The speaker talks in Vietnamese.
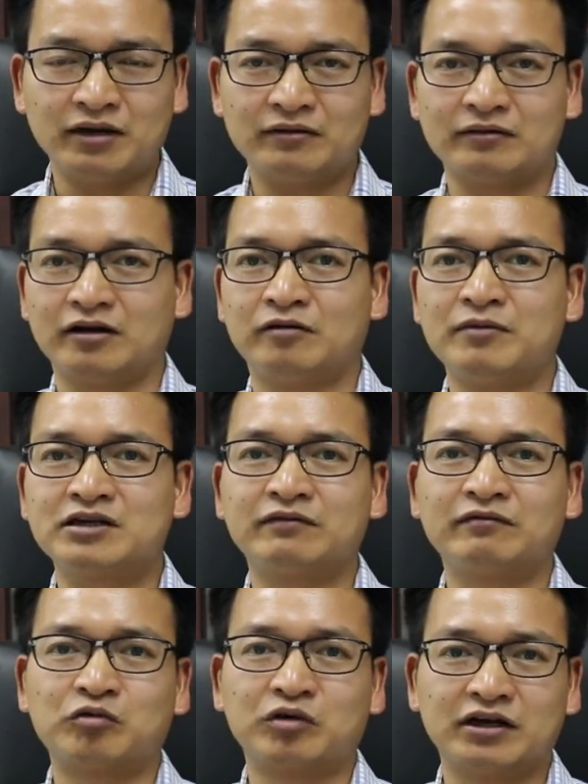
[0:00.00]
bắt đầu bước
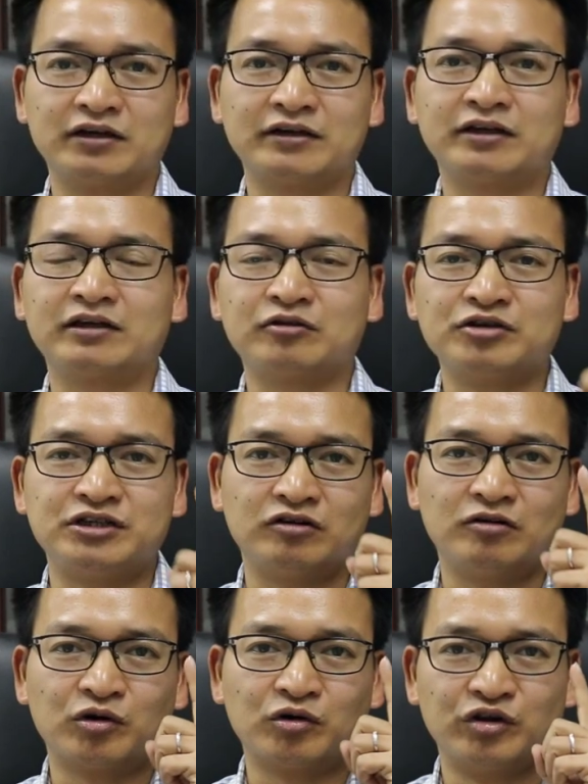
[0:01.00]
chân vào cuộc đời thì tôi chỉ
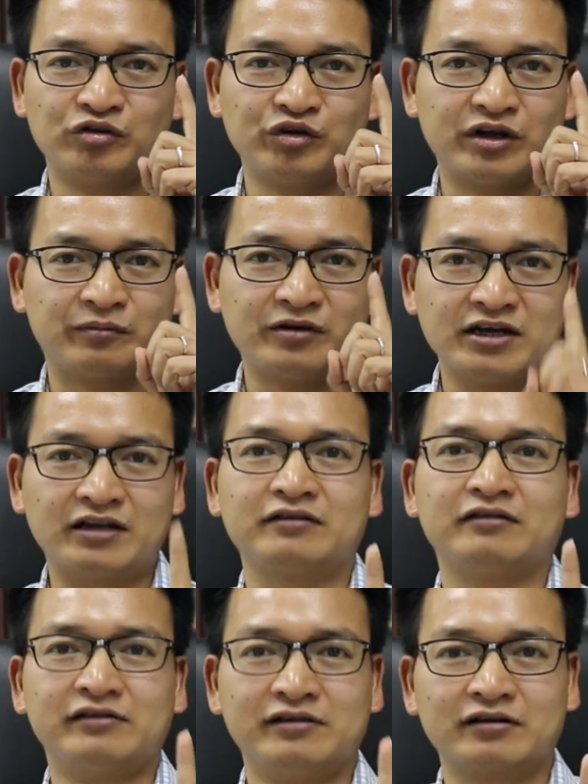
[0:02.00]
có một nguồn thu nhập thứ nhất
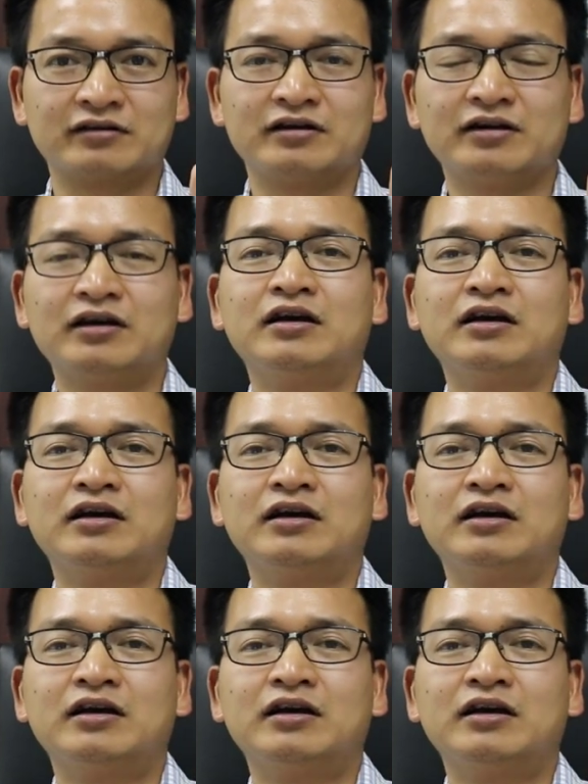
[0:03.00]
từ lương